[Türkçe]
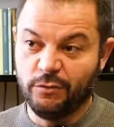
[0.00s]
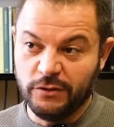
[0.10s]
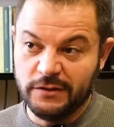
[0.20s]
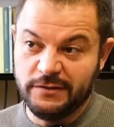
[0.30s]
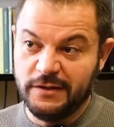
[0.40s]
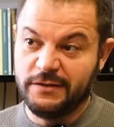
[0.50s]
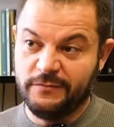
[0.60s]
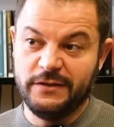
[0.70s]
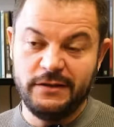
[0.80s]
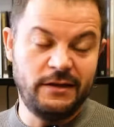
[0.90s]
onların
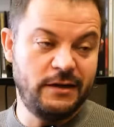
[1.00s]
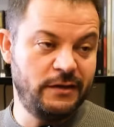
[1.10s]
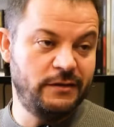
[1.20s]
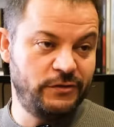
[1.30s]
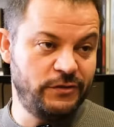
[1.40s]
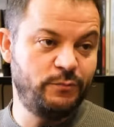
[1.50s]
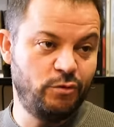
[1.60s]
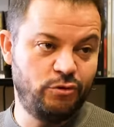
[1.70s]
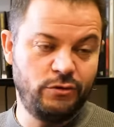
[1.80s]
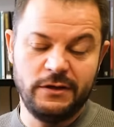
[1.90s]
direktifleriyle hareket edecek
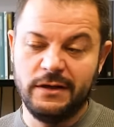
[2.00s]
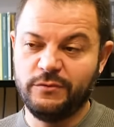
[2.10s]
pozisyona gelmiş.